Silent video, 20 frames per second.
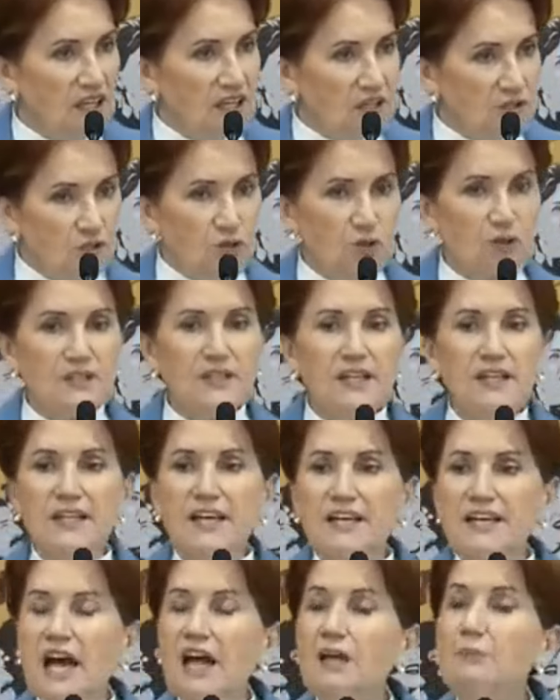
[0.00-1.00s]
sonra da
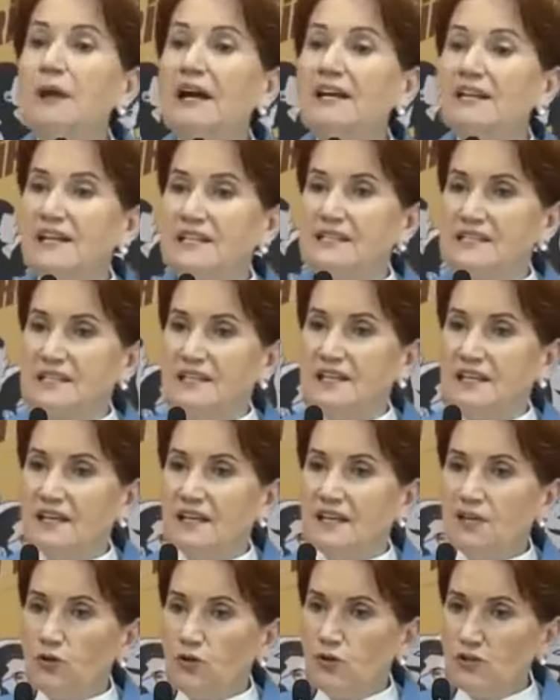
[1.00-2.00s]
genel merkezlere
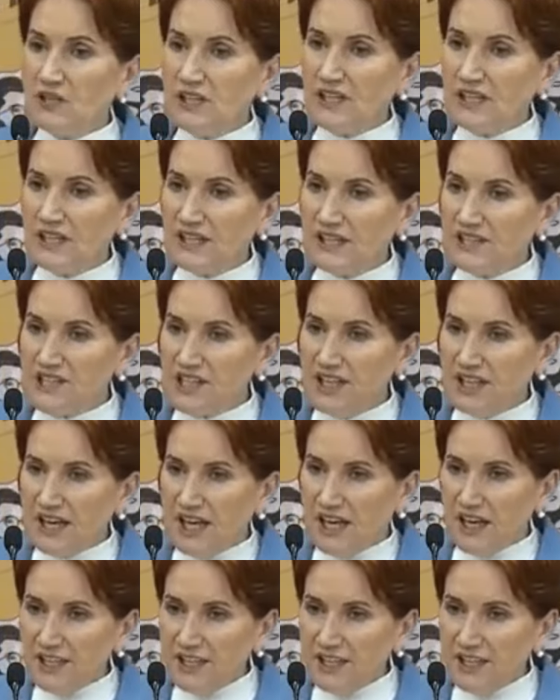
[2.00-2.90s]
gönderilecek.